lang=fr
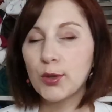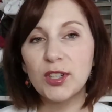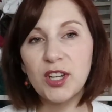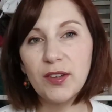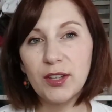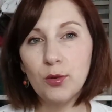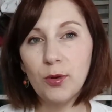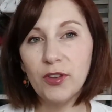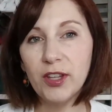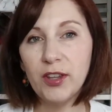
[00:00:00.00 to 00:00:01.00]
crois que j'avais
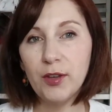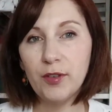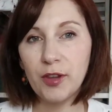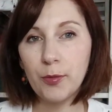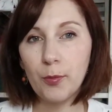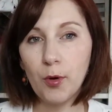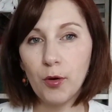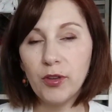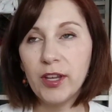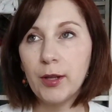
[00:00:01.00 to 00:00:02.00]
demandé des vêtements,
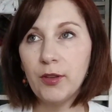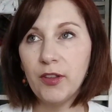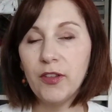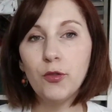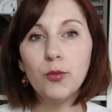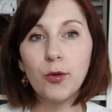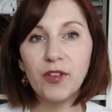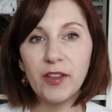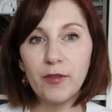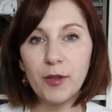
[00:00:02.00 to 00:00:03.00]
des, tissus pour
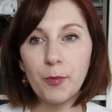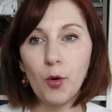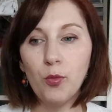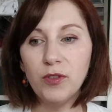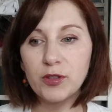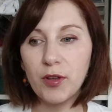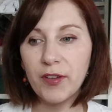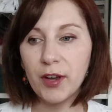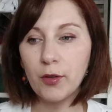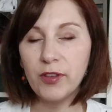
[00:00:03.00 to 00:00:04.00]
faire des vêtements. On pouvait
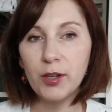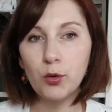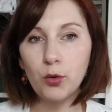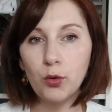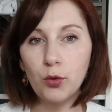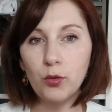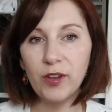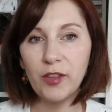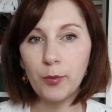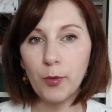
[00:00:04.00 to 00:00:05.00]
choisir euh, déco,
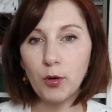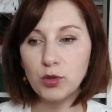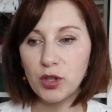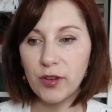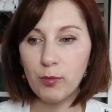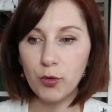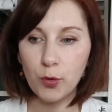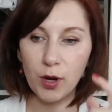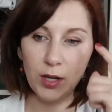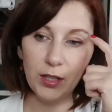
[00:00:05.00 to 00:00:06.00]
vêtements ou je sais plus
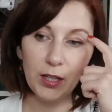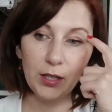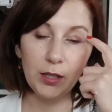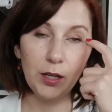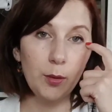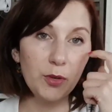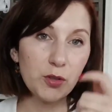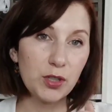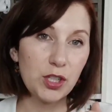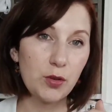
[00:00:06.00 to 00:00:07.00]
quoi. Euh, moi, je
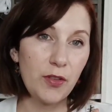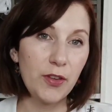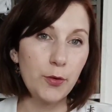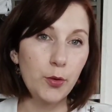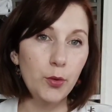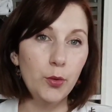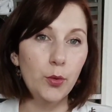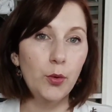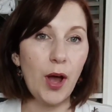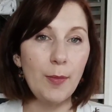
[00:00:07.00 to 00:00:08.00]
crois que j'ai choisi que
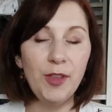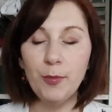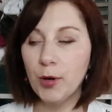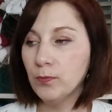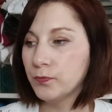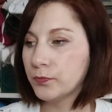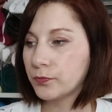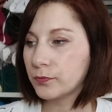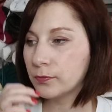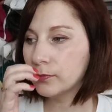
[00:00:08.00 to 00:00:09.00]
euh, habillement.
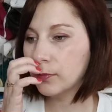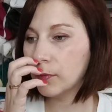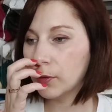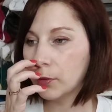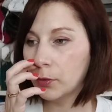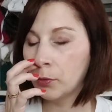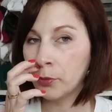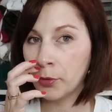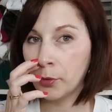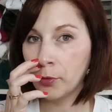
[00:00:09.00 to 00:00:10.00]

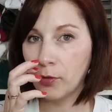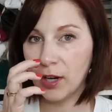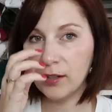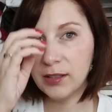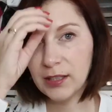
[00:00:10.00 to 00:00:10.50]
Donc voilà.